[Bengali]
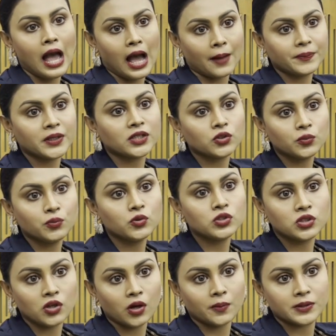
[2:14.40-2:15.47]
আপনাকে তো
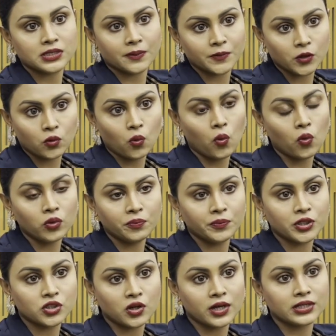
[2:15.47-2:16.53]
বুঝতে হবে যে আপনি কোন
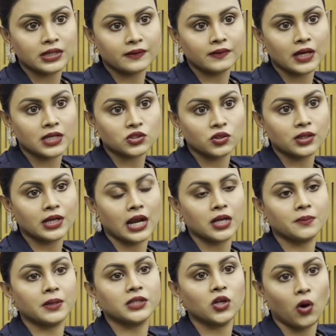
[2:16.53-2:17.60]
বিষয়টাতে আসলে
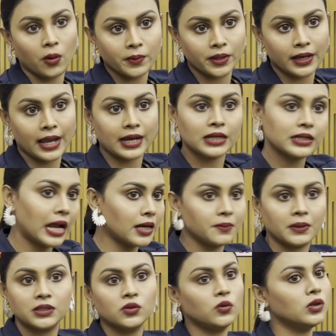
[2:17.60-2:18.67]
নারীবাদী হবেন এখন
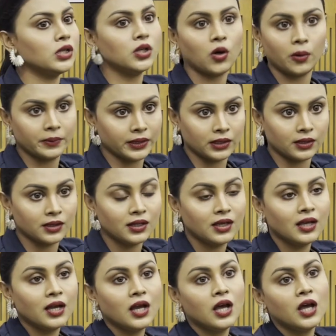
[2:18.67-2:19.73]
নারীবাদী হলেই হবে না
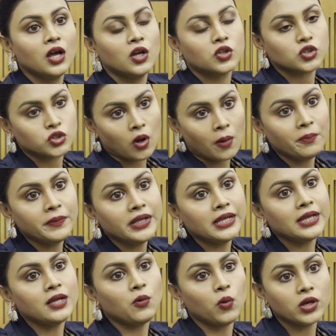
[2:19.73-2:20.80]
সব
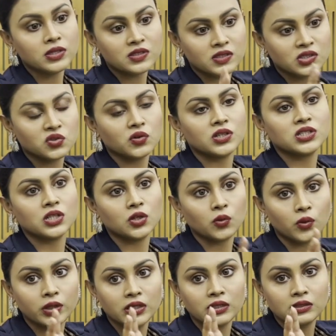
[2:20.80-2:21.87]
মিলে ওই সিচুয়েশন
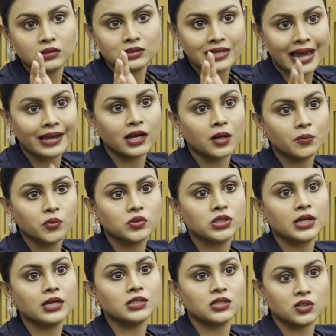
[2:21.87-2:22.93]
ওই জায়গা
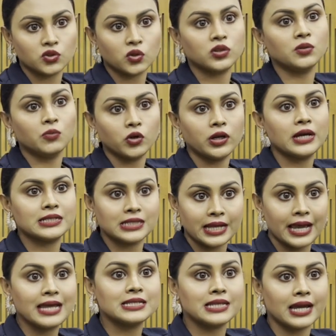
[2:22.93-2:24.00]
বুঝে যে যদি মনে হয় যে না
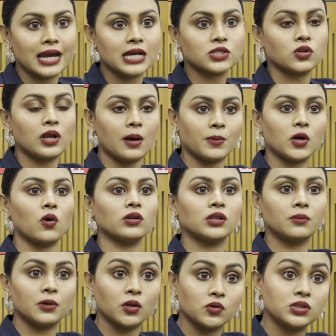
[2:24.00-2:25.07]
এই জায়গায় আসলে আমার কথা
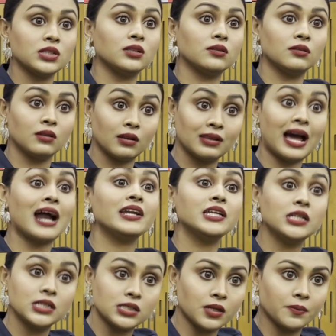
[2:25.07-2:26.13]
বলা উচিত নারী
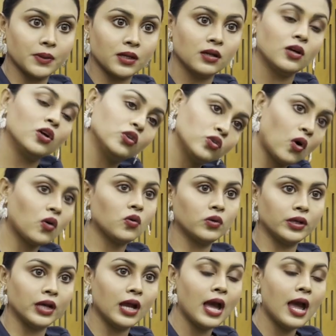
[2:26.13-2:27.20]
হিসেবে
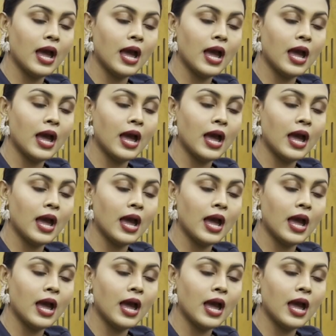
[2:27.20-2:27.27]
তখনই